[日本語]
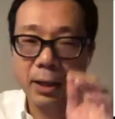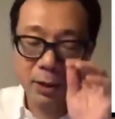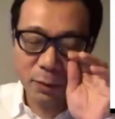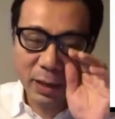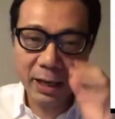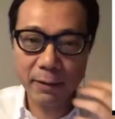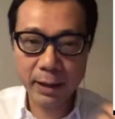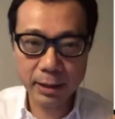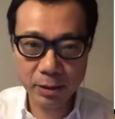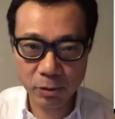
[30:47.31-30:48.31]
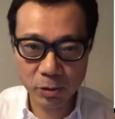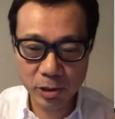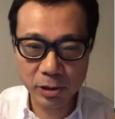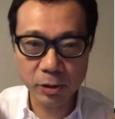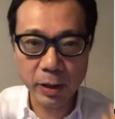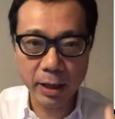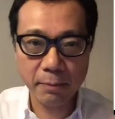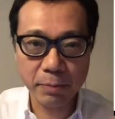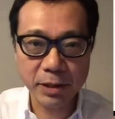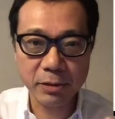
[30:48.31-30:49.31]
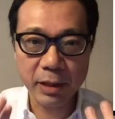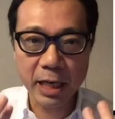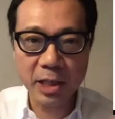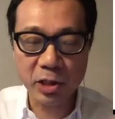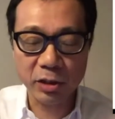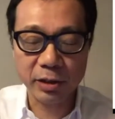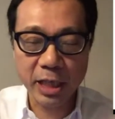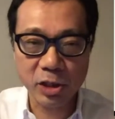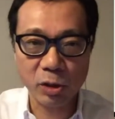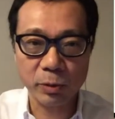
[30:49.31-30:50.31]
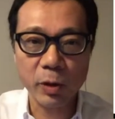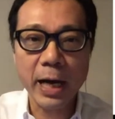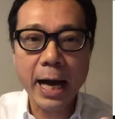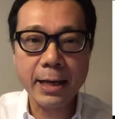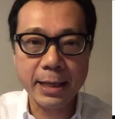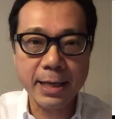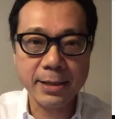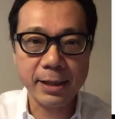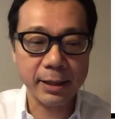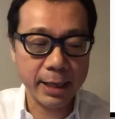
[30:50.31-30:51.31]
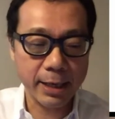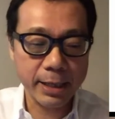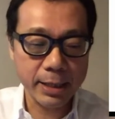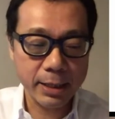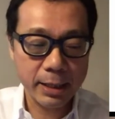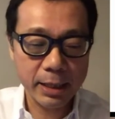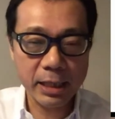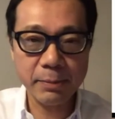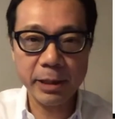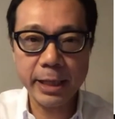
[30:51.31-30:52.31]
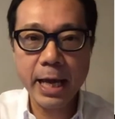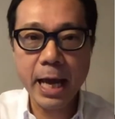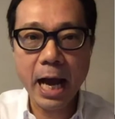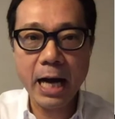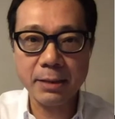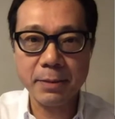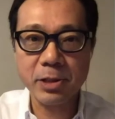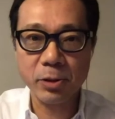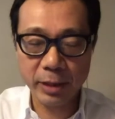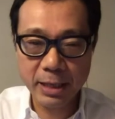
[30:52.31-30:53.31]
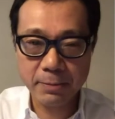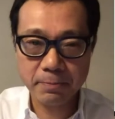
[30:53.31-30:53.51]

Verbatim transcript: 我々日本人の鉛筆と消しゴムの関係性であり、意味でありますよね。